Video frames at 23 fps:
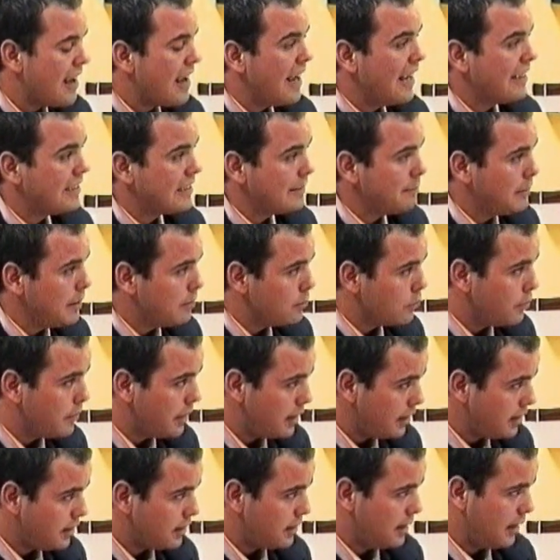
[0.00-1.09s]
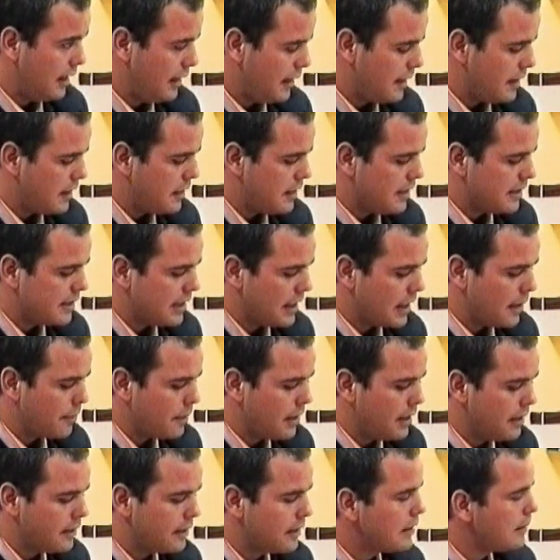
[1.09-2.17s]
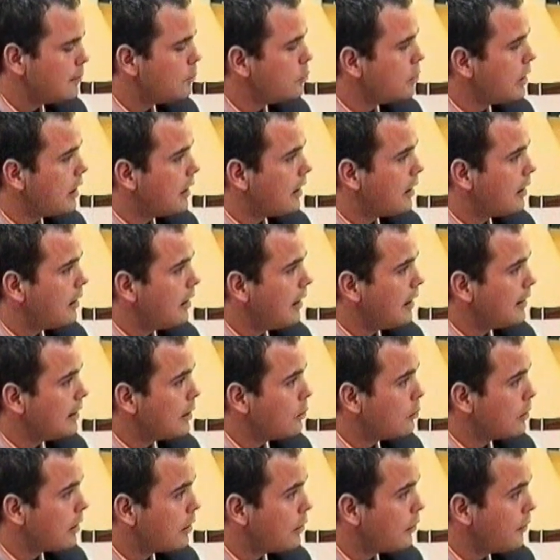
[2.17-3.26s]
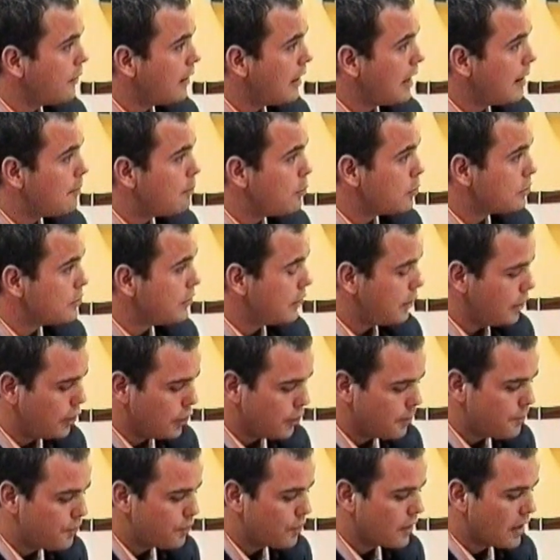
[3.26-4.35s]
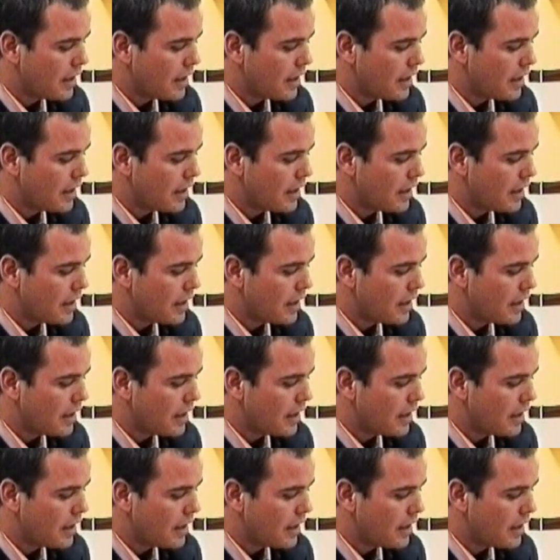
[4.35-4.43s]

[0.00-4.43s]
Ese mismo mes, el día 16 de abril, tendremos la inauguración de la exposición